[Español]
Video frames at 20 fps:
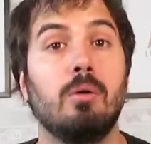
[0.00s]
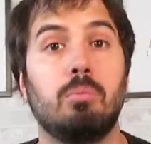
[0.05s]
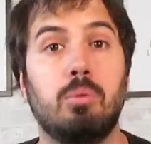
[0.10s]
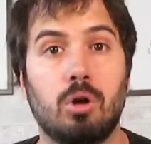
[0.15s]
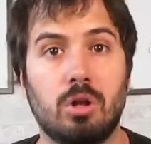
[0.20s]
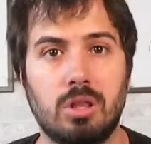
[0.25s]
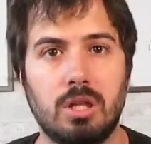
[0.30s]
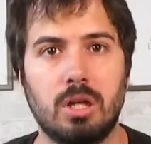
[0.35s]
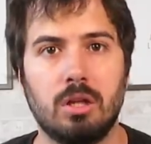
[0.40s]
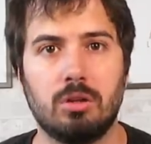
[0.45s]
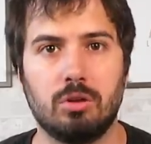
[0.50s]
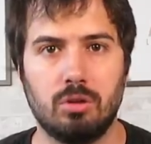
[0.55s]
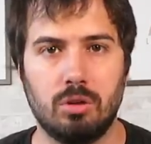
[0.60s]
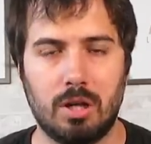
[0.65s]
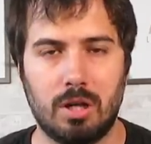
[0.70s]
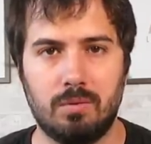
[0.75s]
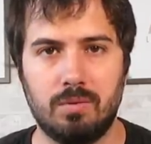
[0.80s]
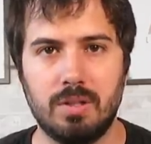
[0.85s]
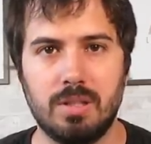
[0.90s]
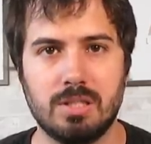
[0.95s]
Por cierto,
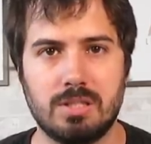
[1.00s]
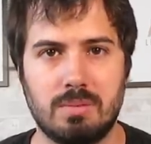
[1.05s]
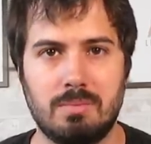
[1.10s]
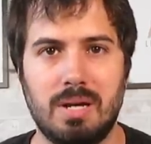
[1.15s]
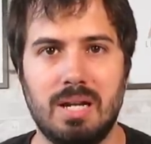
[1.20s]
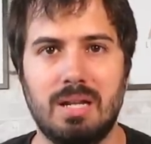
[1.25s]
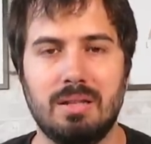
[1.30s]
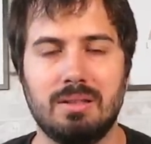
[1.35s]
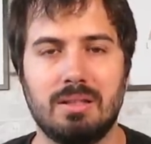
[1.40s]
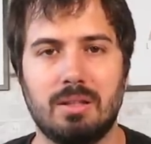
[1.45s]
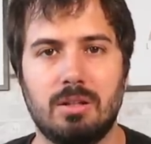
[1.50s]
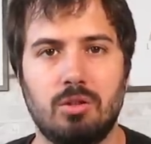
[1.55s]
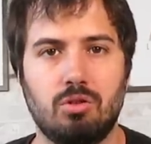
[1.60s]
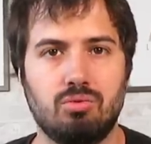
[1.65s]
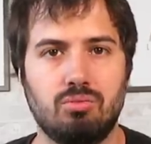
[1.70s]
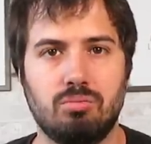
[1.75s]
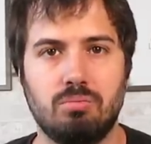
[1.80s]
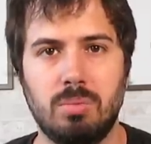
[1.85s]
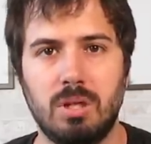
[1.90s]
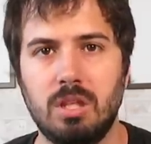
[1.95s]
el fin de semana
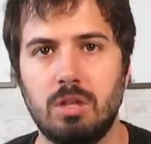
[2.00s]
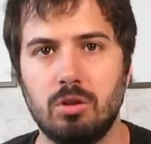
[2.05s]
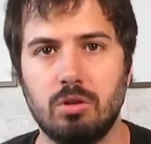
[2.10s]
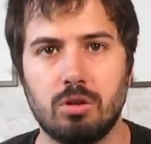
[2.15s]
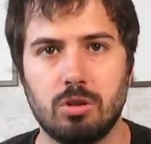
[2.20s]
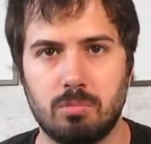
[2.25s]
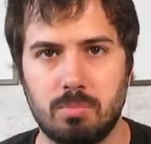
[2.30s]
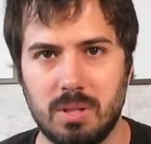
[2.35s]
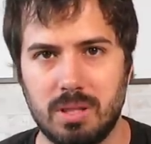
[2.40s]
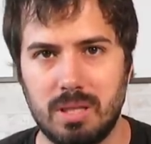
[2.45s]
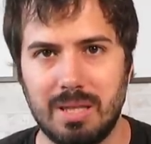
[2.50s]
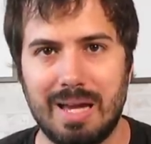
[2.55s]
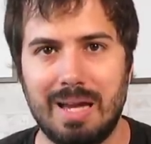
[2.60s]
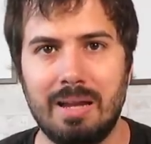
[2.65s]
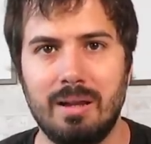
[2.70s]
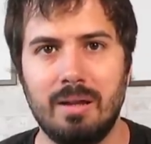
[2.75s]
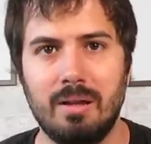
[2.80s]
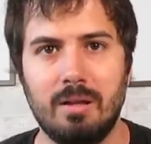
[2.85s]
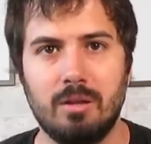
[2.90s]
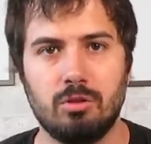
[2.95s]
tendréis un vídeo
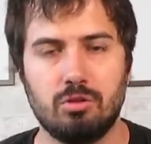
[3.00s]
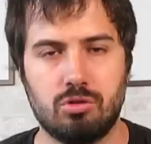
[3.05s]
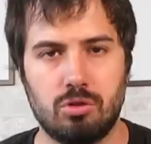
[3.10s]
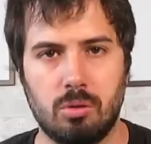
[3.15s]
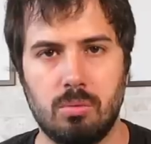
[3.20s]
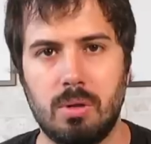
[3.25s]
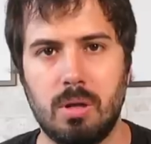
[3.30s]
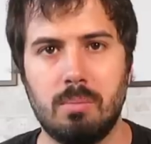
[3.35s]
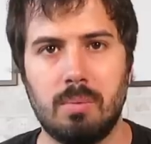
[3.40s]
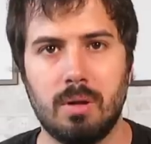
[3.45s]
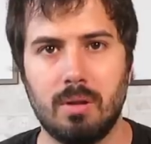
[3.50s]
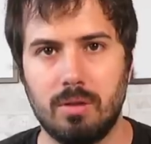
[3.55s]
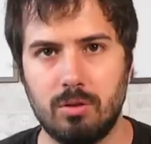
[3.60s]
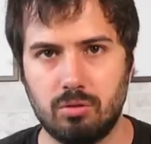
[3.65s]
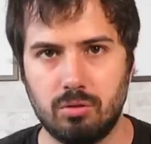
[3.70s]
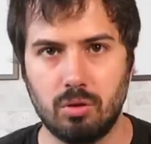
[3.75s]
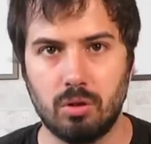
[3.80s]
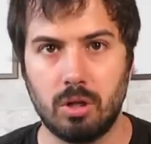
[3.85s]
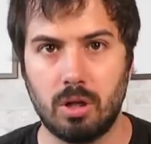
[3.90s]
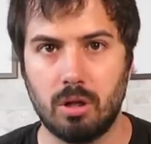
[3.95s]
especial sobre el
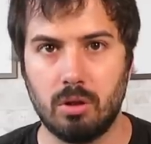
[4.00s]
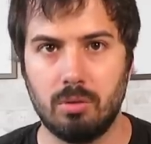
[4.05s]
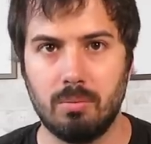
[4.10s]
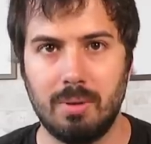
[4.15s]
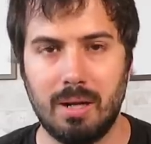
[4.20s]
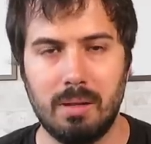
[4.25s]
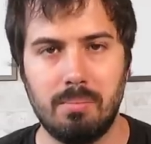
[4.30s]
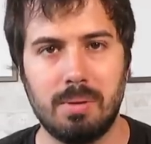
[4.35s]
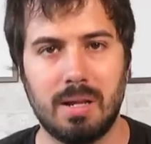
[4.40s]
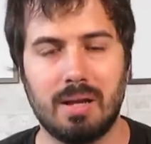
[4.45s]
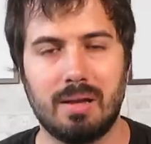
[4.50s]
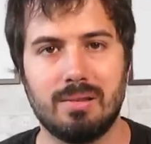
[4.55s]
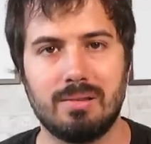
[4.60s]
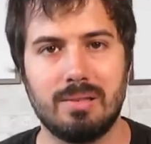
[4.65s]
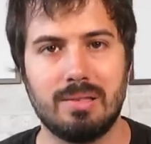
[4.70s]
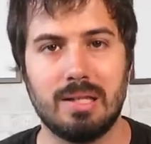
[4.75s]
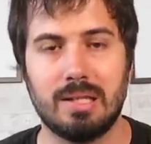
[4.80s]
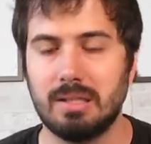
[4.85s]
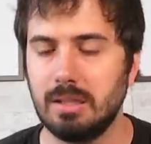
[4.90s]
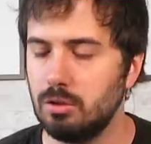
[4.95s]
baloncesto griego, ¿vale? Para que
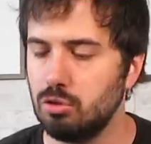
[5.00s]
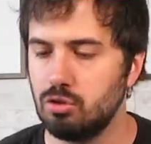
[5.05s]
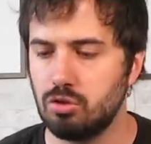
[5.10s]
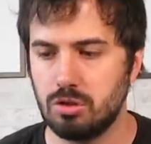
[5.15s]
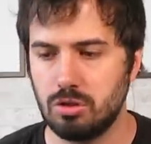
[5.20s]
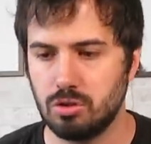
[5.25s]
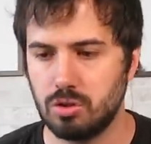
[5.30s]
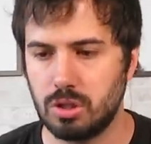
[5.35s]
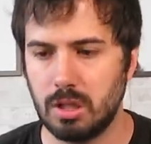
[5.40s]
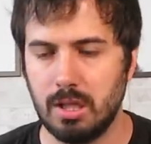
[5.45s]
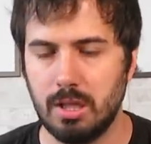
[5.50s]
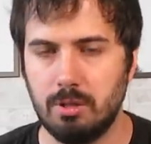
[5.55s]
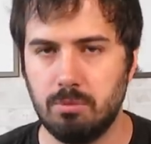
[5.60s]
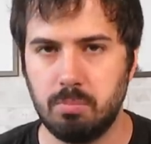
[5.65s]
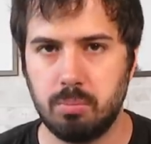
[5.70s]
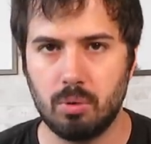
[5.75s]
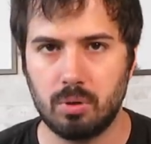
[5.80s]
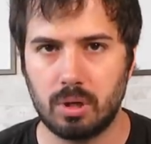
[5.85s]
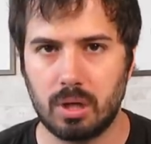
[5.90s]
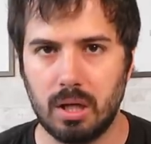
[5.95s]
estéis atentos y os quedéis
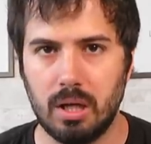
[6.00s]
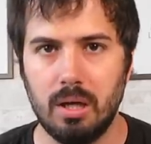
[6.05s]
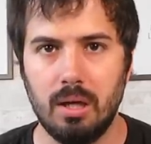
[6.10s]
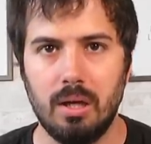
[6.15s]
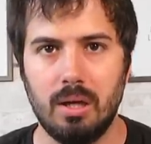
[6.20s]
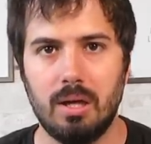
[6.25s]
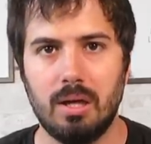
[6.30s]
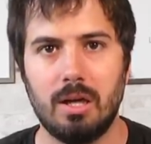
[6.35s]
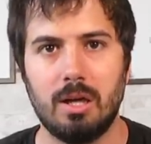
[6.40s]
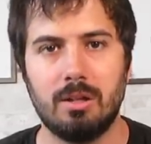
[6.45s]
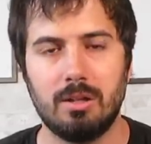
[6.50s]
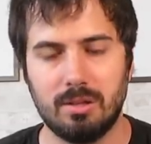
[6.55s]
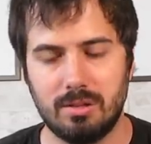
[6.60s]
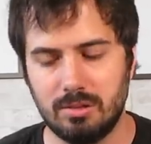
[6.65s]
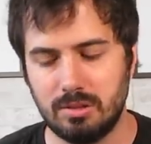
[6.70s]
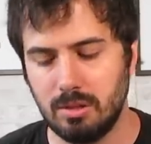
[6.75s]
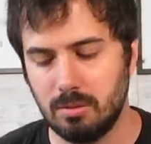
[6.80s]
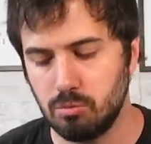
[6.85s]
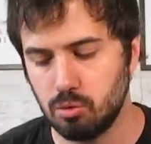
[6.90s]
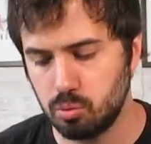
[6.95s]
porque eh,
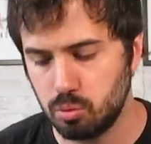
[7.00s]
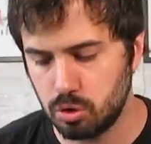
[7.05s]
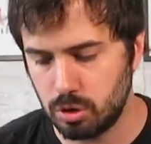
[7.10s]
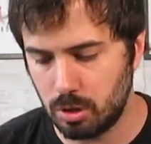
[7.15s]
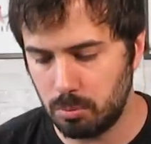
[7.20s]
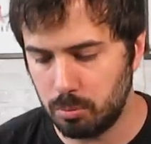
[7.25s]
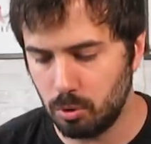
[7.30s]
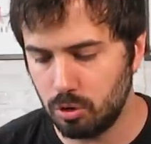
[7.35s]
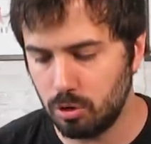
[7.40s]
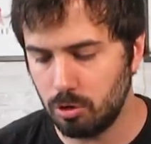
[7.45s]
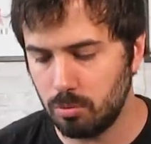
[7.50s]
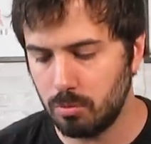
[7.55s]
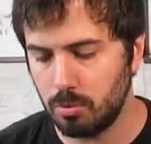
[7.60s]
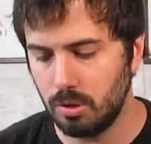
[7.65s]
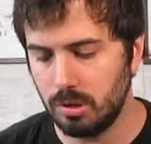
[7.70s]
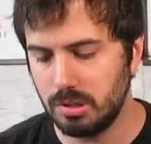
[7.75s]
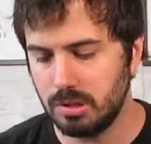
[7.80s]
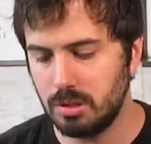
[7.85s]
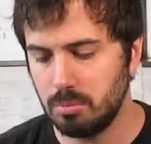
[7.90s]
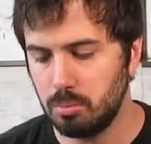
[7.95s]
necesitamos vuestro apoyo
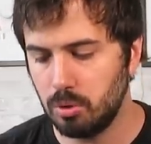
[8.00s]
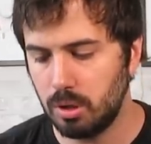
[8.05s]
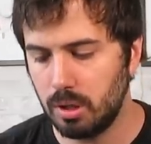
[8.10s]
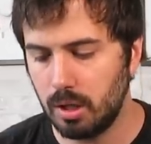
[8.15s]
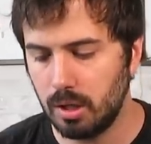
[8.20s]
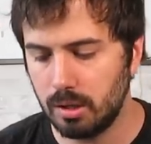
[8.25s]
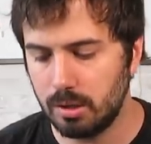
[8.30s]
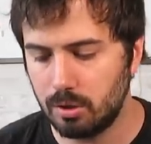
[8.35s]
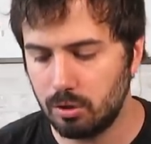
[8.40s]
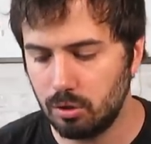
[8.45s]
con ese tipo de